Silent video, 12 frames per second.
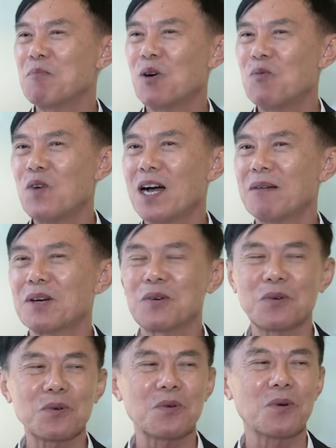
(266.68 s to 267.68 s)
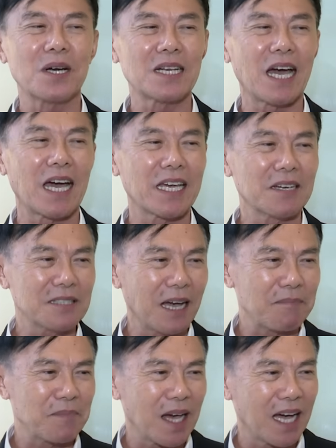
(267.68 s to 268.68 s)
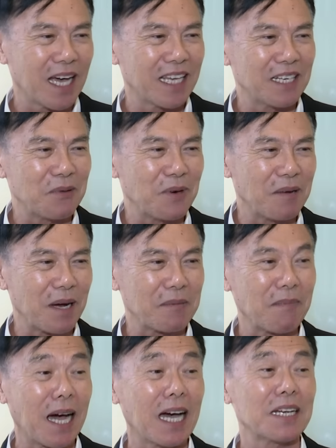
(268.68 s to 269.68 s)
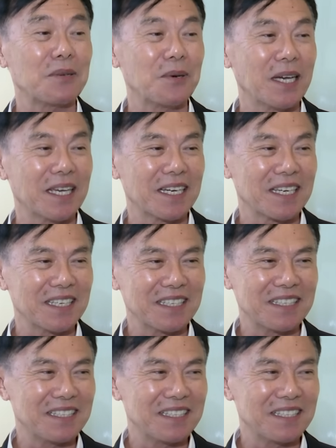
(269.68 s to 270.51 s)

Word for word: ผมว่ามึงคงกลัวนายเขาจำได้นะว่ามันมาด้วยอย่างเงี้ย